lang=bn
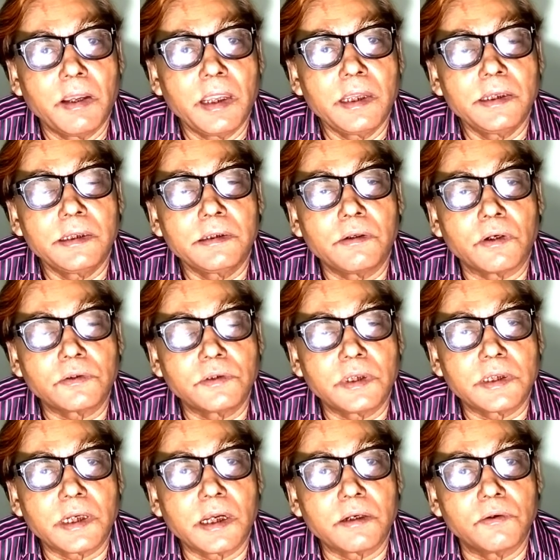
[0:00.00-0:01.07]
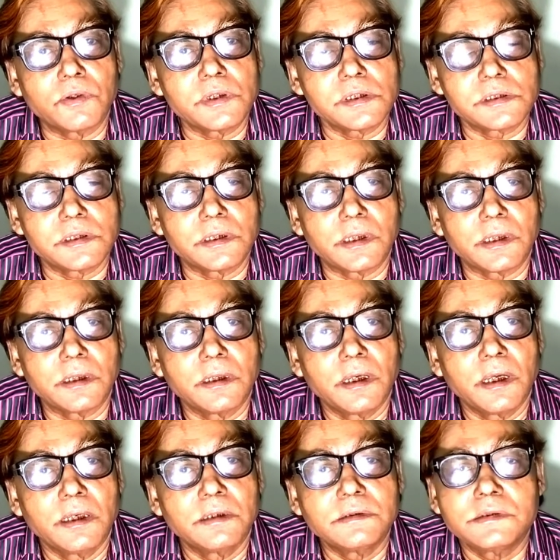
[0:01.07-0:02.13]
এই ঘটনাটা ঘটেছে
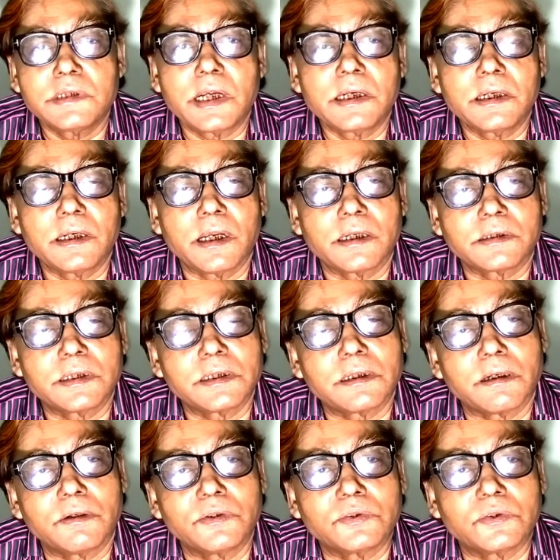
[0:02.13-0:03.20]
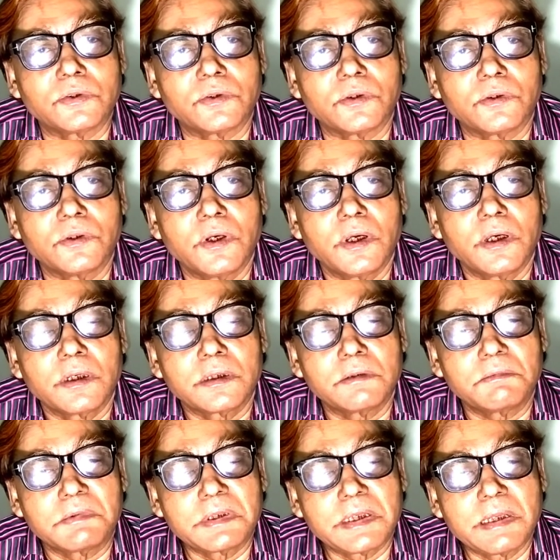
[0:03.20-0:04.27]
জানি না সেটা হয়তো
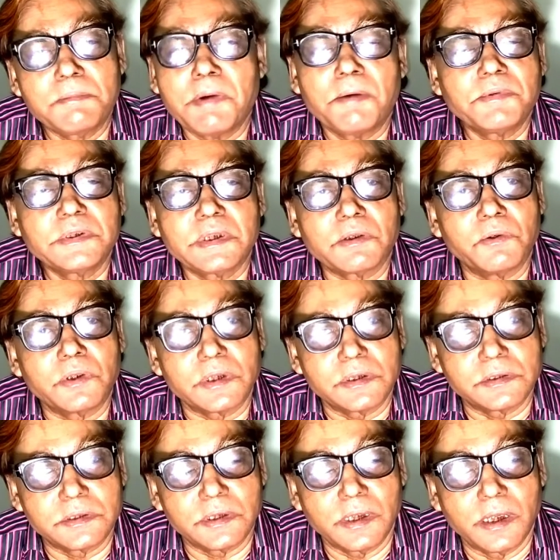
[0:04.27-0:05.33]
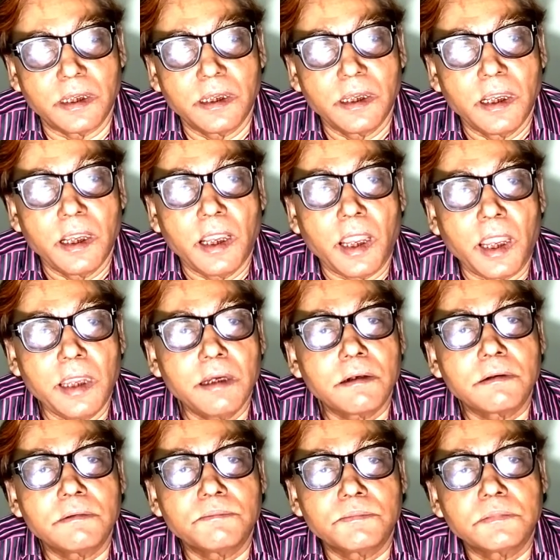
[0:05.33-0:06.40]
কিভাবে যে ঘটেছে
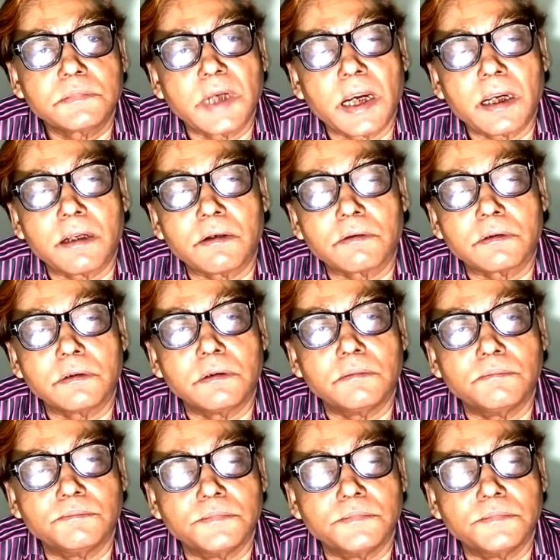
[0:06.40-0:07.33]
এইরকম নানা রকম